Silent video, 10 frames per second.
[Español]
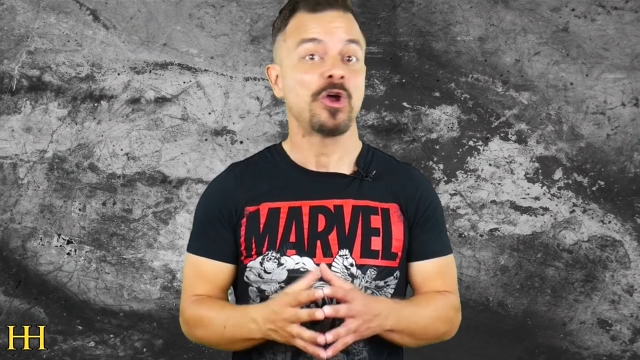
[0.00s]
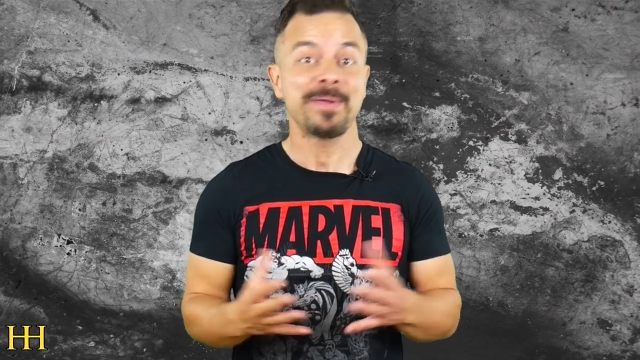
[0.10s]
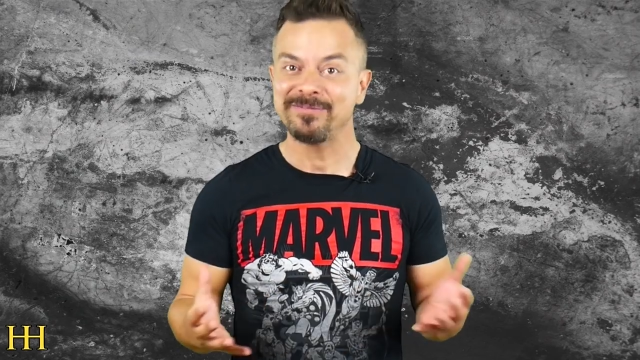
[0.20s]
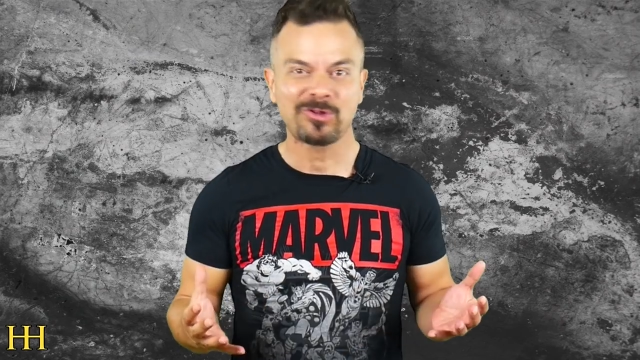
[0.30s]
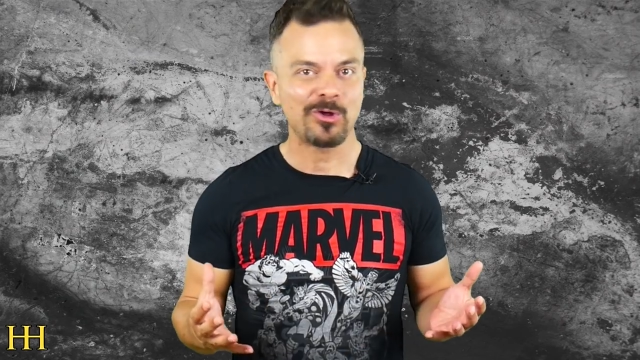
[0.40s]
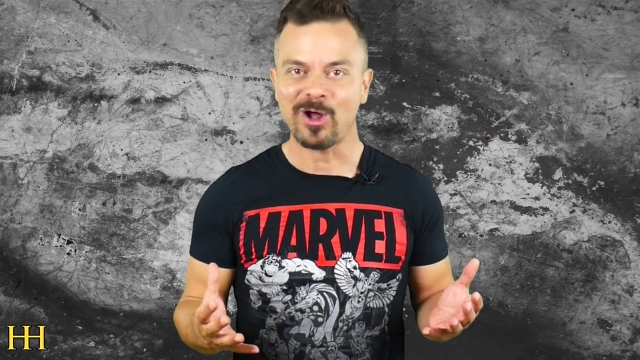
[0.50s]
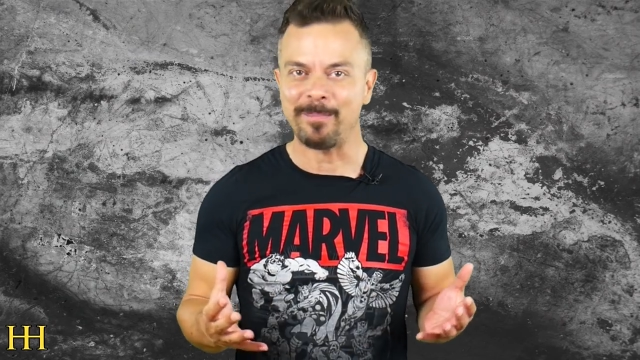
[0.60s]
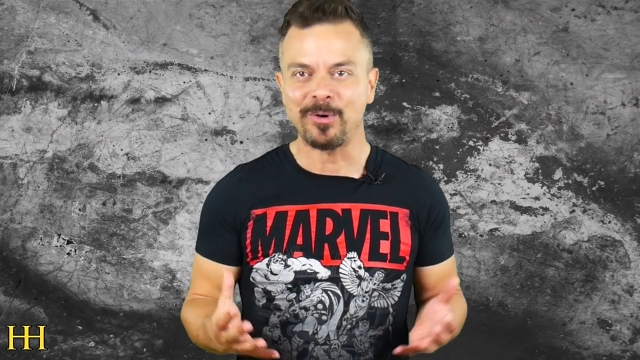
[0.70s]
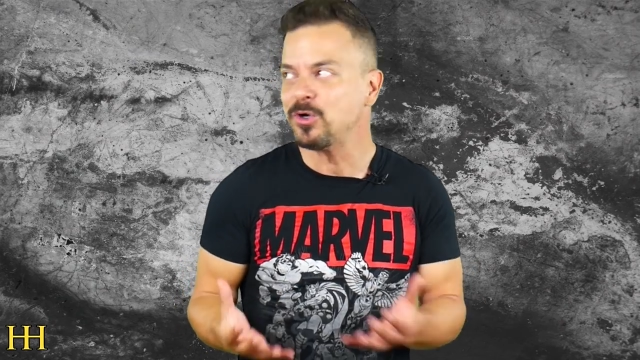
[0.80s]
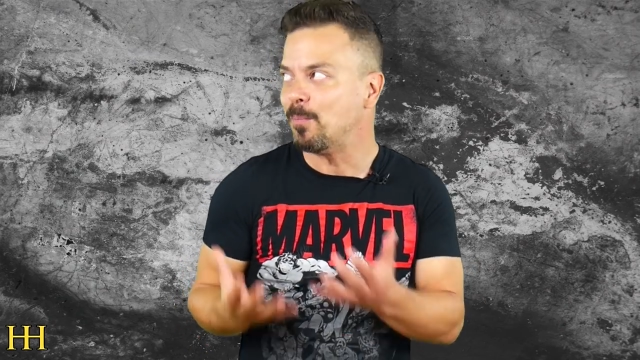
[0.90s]
No había en todo
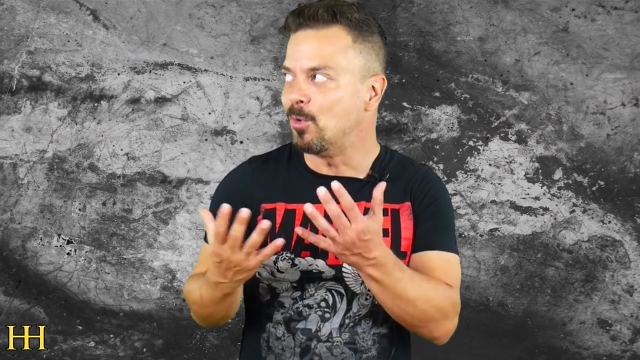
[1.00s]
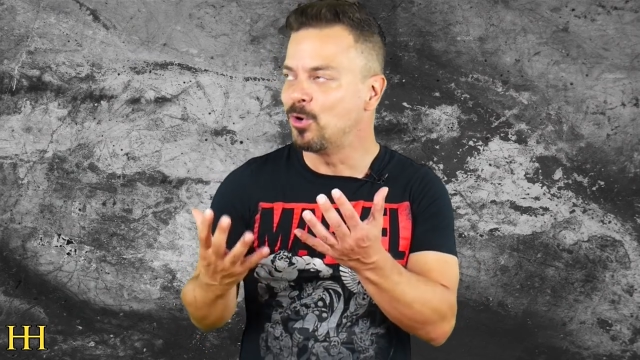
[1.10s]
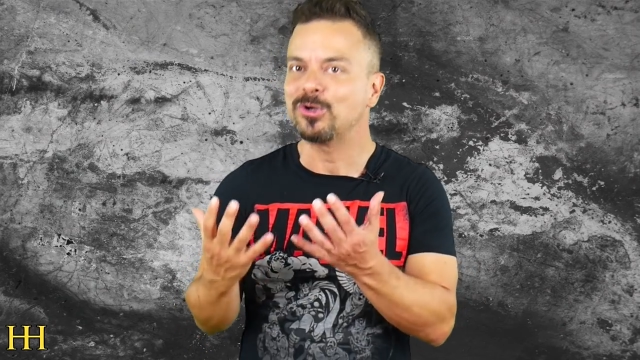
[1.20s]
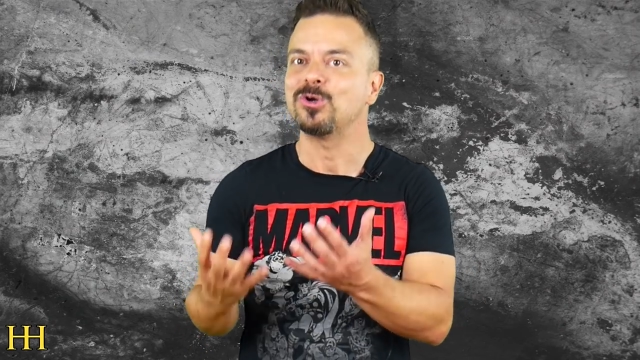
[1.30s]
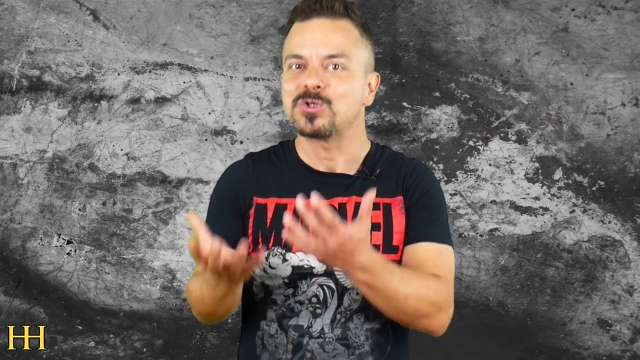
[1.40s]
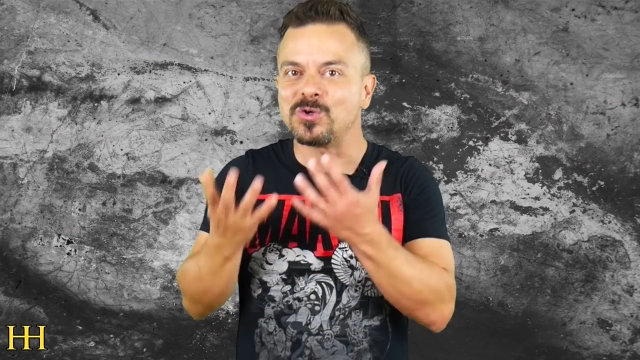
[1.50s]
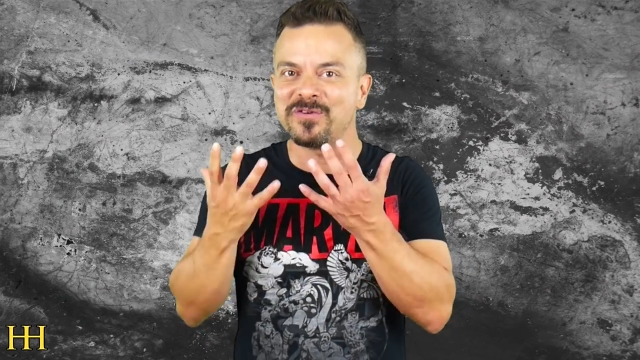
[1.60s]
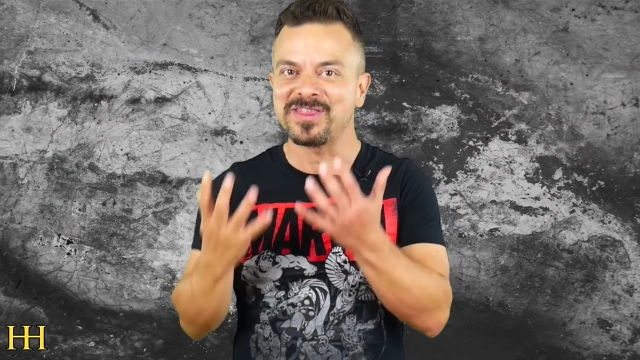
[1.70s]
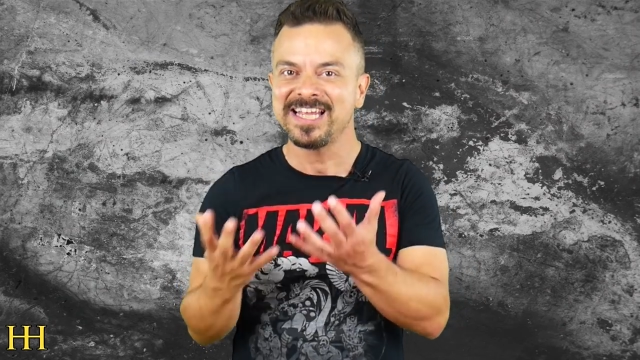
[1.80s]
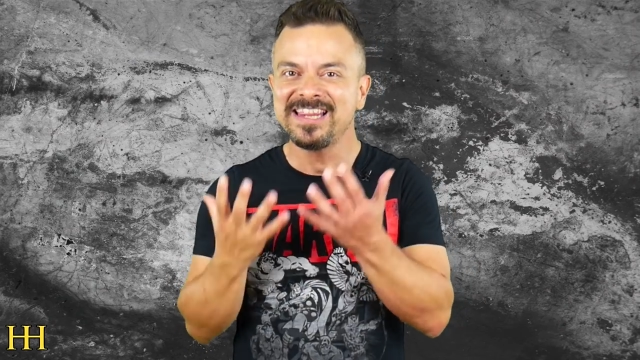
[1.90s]
Japón muro lo
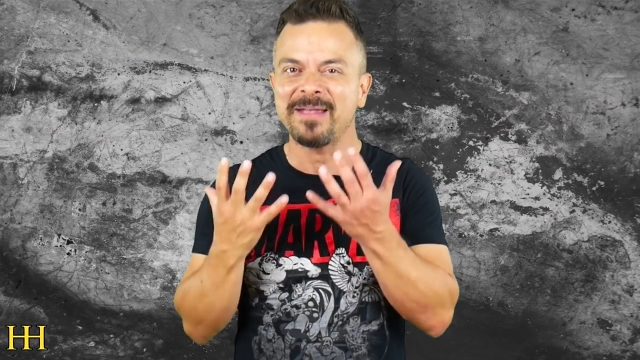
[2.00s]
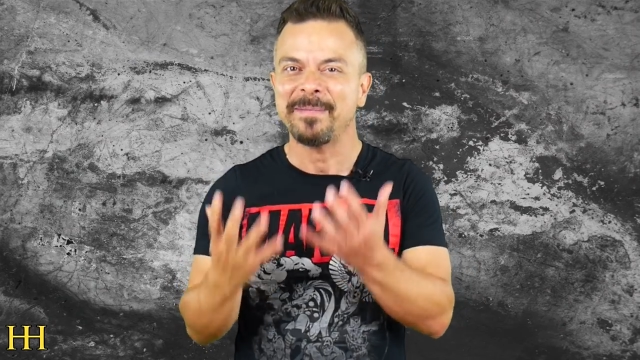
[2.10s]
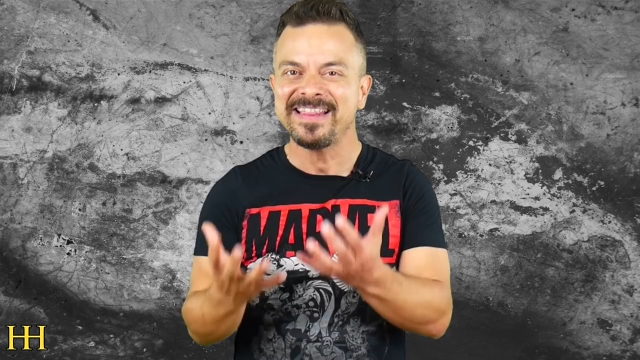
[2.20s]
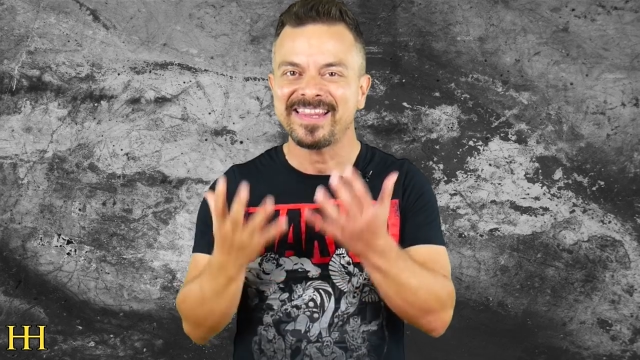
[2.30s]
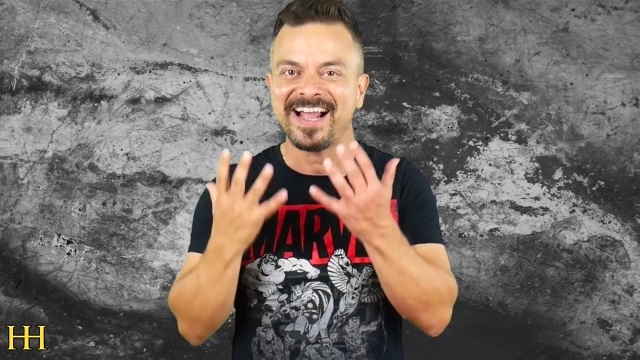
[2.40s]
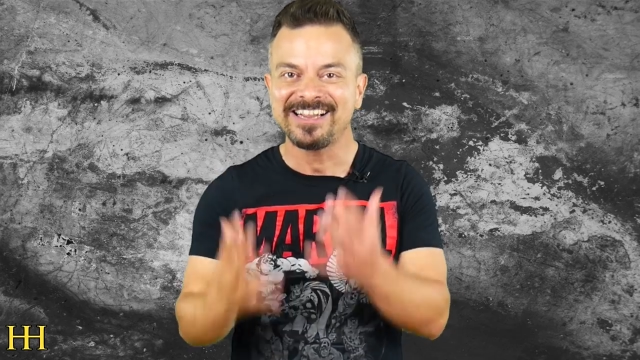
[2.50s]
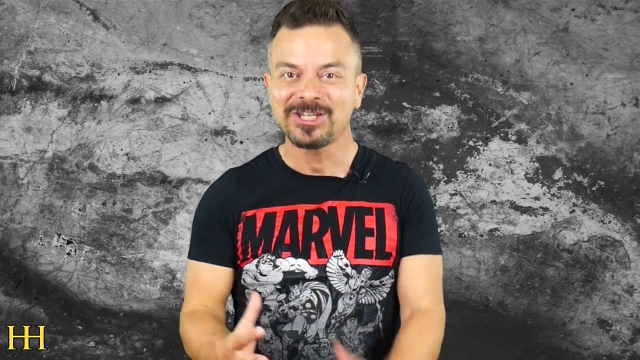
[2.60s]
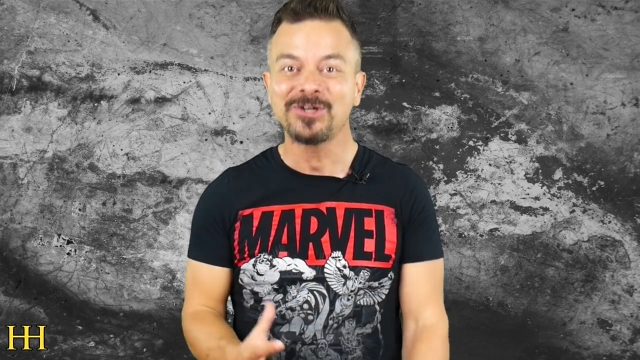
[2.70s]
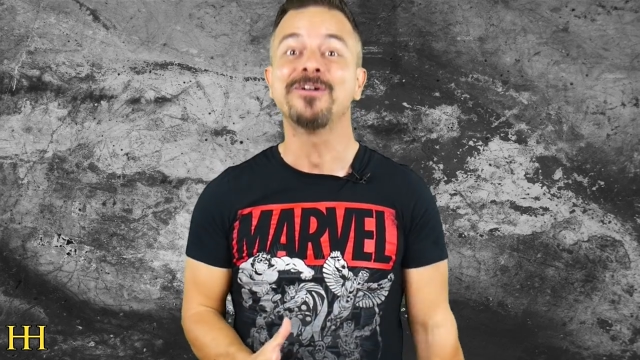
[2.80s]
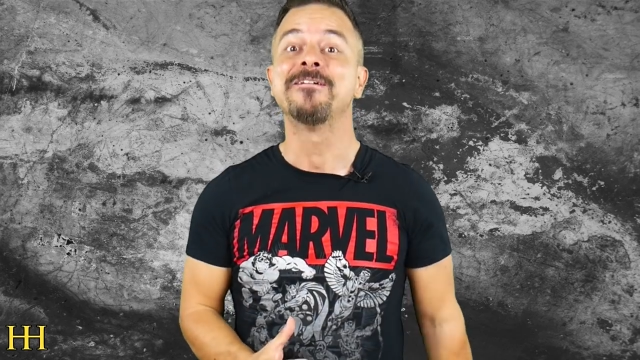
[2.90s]
suficientemente
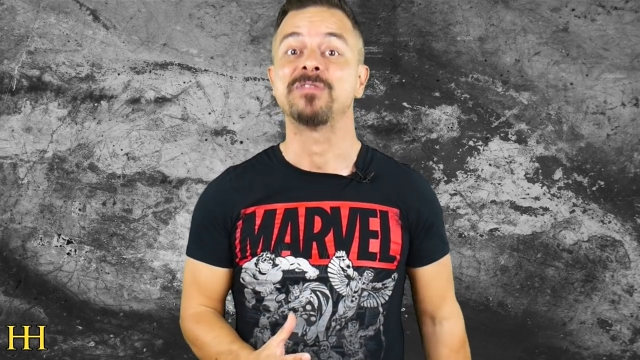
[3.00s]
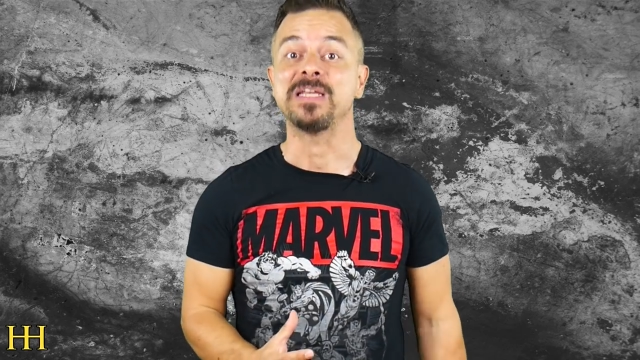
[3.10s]
alto